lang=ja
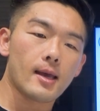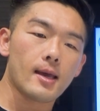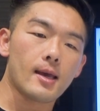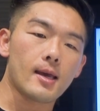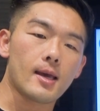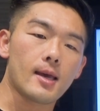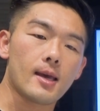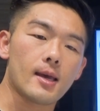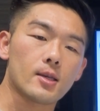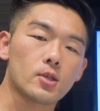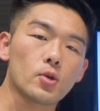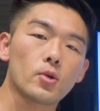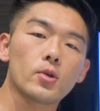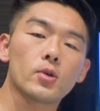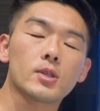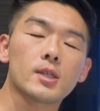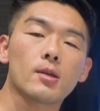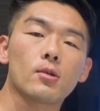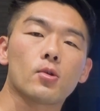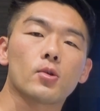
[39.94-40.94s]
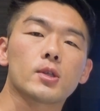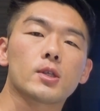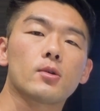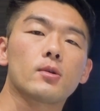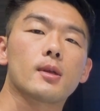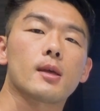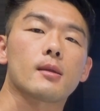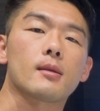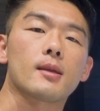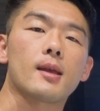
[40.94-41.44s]
えー、所有している土地
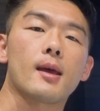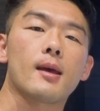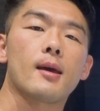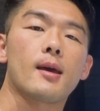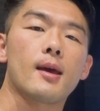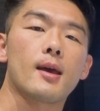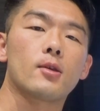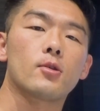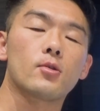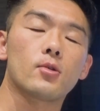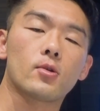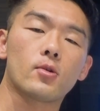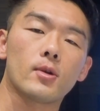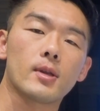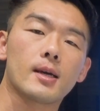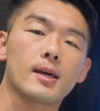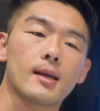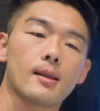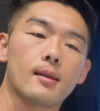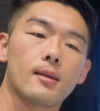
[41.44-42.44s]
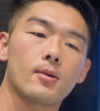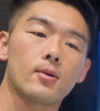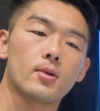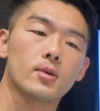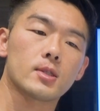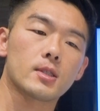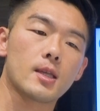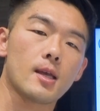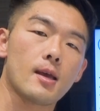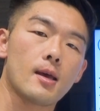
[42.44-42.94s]
をですね、え有効に活
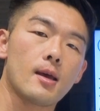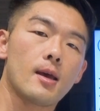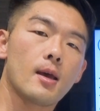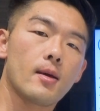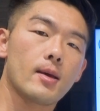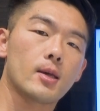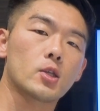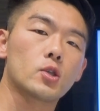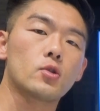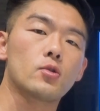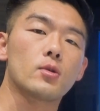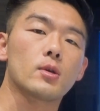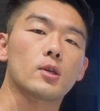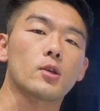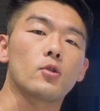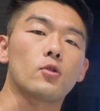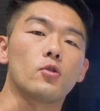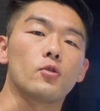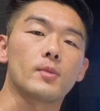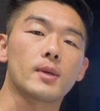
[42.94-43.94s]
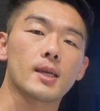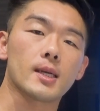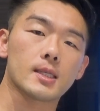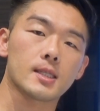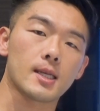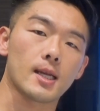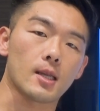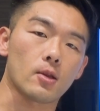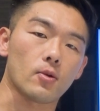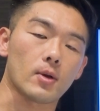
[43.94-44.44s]
用して、え収益を生み出
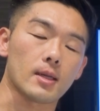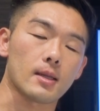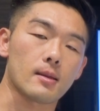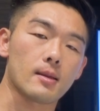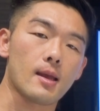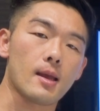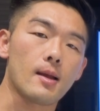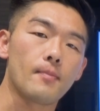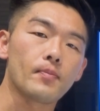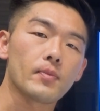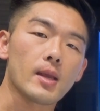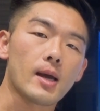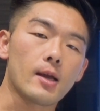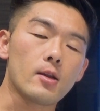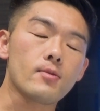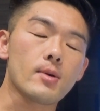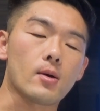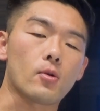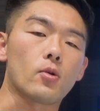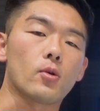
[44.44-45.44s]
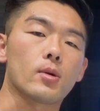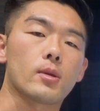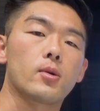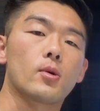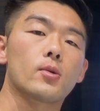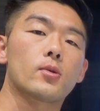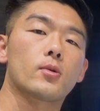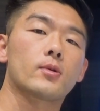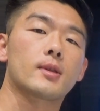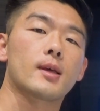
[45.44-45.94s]
したりとかですね、あるいはこう、
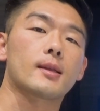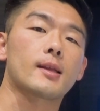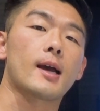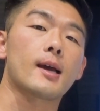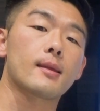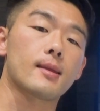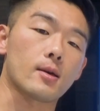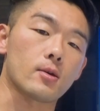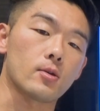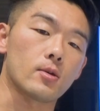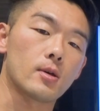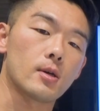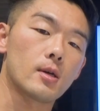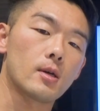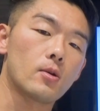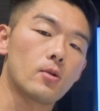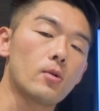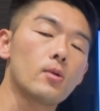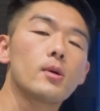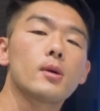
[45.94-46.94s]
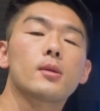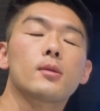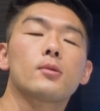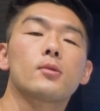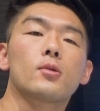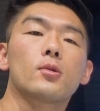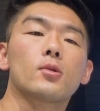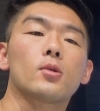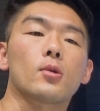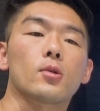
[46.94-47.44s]
相続税対策をす
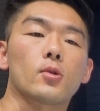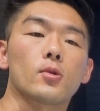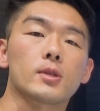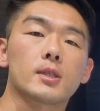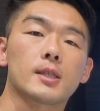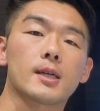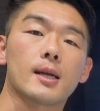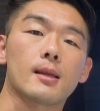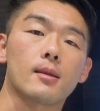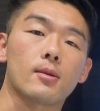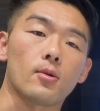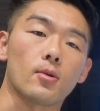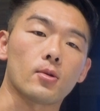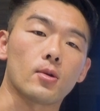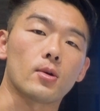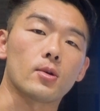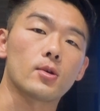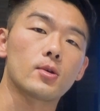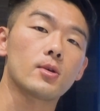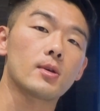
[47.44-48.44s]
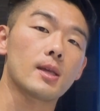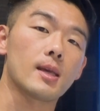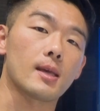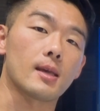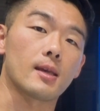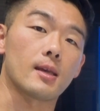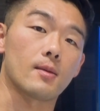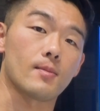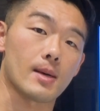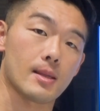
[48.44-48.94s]
ることを土地活用というふう
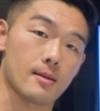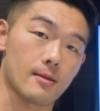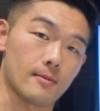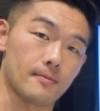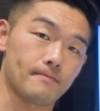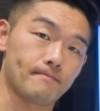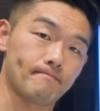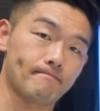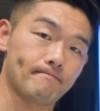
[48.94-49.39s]
に言います。